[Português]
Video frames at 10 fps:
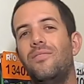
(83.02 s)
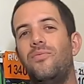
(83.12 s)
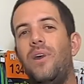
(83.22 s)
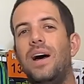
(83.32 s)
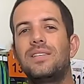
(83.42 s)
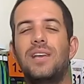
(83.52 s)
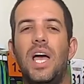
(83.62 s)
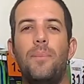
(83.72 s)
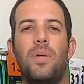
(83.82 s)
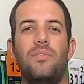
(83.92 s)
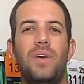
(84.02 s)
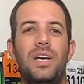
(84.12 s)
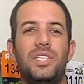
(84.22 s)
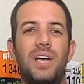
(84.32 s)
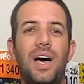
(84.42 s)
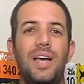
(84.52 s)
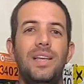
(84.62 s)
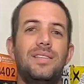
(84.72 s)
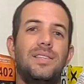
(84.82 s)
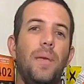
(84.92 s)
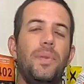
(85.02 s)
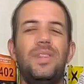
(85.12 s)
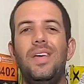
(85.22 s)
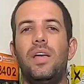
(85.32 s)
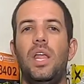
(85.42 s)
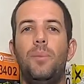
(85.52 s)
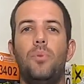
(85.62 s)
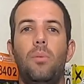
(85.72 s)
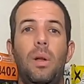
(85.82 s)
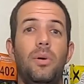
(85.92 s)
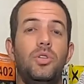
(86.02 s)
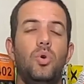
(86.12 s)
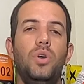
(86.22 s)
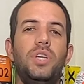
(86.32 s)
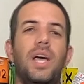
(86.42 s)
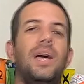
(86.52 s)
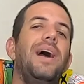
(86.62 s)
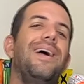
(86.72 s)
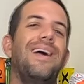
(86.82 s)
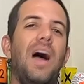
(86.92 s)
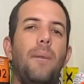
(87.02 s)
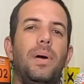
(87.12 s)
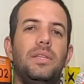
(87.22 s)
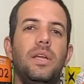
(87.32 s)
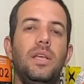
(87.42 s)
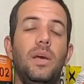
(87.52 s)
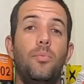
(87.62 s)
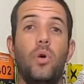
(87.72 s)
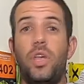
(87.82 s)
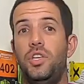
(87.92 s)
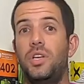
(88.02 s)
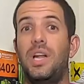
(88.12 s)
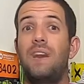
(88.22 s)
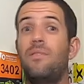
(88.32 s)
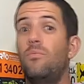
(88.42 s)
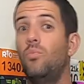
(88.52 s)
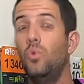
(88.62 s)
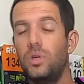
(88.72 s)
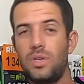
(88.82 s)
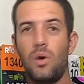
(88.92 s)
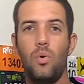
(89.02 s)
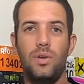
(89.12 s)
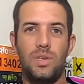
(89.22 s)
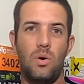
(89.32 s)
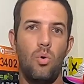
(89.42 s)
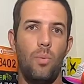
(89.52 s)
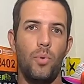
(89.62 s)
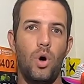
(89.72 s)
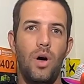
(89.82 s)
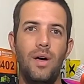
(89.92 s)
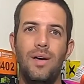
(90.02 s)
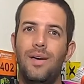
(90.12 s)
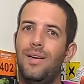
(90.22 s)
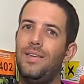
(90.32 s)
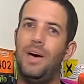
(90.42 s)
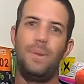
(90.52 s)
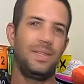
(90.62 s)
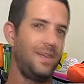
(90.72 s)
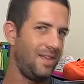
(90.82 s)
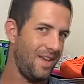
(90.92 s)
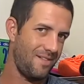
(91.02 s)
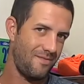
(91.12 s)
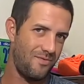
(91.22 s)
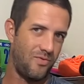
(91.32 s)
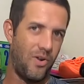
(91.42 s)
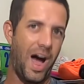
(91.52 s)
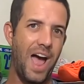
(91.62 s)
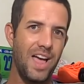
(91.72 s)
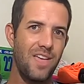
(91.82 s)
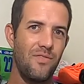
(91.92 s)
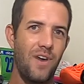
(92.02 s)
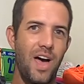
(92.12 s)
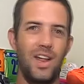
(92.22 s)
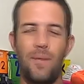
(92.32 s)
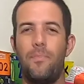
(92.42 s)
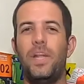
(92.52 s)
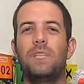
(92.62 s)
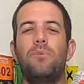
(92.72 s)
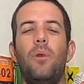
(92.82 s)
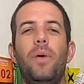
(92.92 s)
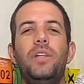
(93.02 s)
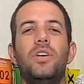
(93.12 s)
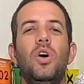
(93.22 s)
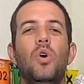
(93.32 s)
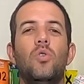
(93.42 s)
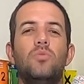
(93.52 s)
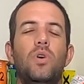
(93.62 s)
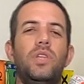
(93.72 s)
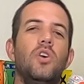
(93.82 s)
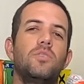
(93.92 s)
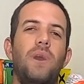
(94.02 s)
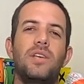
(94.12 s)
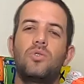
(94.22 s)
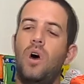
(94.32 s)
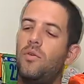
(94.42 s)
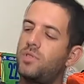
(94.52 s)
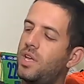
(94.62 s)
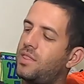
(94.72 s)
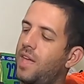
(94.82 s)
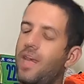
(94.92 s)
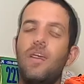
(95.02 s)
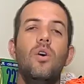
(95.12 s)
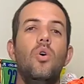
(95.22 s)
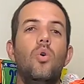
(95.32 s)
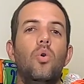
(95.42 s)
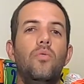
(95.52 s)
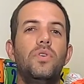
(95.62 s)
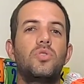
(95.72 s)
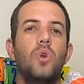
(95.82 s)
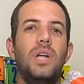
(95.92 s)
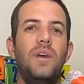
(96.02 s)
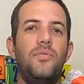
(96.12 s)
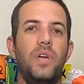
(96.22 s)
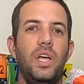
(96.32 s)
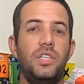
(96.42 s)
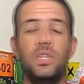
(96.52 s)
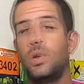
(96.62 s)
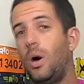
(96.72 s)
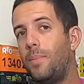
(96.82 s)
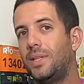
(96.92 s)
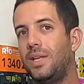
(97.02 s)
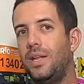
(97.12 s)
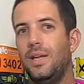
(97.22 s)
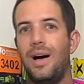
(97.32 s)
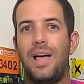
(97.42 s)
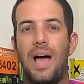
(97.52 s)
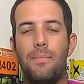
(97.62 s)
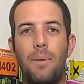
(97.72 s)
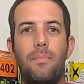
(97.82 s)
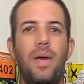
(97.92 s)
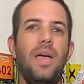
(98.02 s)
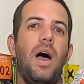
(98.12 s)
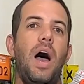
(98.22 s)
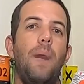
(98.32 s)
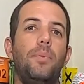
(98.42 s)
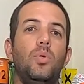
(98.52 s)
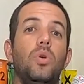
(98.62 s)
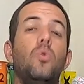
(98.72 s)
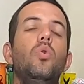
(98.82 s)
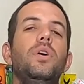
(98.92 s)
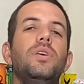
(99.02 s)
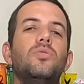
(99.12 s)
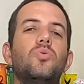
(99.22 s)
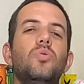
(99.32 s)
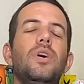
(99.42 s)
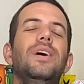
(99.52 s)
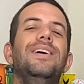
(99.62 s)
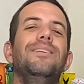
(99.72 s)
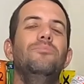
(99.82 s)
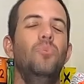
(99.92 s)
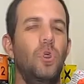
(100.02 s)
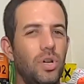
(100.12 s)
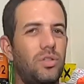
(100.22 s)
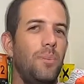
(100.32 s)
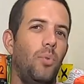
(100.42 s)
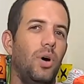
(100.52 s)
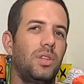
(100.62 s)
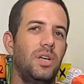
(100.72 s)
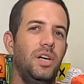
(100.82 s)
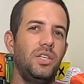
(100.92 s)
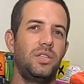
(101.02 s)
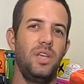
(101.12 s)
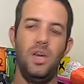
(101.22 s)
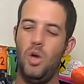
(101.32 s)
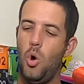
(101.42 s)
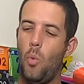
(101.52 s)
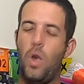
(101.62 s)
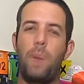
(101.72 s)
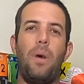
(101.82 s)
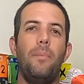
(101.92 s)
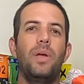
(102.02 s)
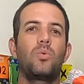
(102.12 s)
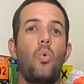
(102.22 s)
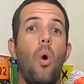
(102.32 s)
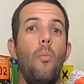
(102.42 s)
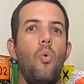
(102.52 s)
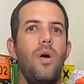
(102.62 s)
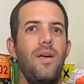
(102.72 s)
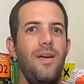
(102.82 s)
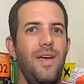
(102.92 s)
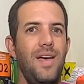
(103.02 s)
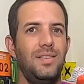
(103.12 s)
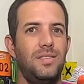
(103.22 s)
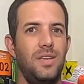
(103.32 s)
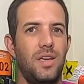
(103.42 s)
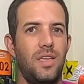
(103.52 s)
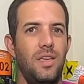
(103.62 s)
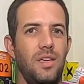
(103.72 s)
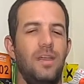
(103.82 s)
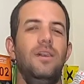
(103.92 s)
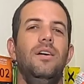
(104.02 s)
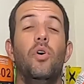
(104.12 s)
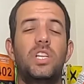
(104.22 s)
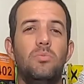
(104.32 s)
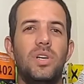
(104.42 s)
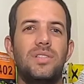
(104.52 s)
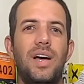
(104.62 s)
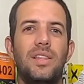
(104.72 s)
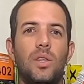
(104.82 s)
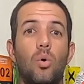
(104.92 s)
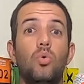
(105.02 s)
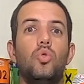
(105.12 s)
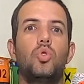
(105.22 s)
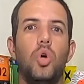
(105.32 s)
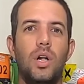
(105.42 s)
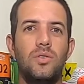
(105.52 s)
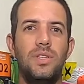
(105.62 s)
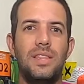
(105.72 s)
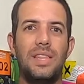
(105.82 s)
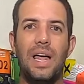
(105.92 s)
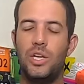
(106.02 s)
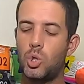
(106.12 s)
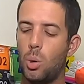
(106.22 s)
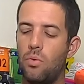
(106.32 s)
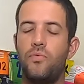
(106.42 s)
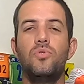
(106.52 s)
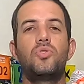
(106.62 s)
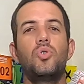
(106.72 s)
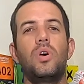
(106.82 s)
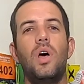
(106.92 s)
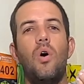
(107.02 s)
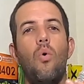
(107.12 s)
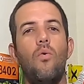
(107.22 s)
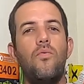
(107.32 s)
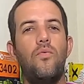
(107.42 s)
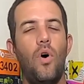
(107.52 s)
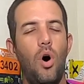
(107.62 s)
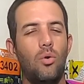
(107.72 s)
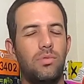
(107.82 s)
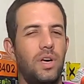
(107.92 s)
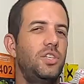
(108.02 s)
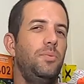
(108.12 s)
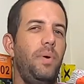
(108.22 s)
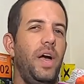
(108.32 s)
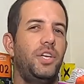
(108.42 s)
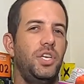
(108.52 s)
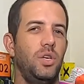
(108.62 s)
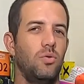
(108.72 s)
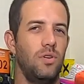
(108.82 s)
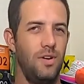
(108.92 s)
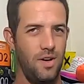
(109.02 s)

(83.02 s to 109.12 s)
vai sair para viajar e sempre tem aquele problema de onde recarregar a bateria, porque a gente grava muita coisa com a GoPro e a bateria vai que vai, né? Principalmente os modelos mais novos que tem o visor na frente. Então a bateria acaba bem rápido e com isso muito importante ter um equipamento como esse aqui. Vou te mostrar então todos os detalhes de como funciona o Volta de pertinho.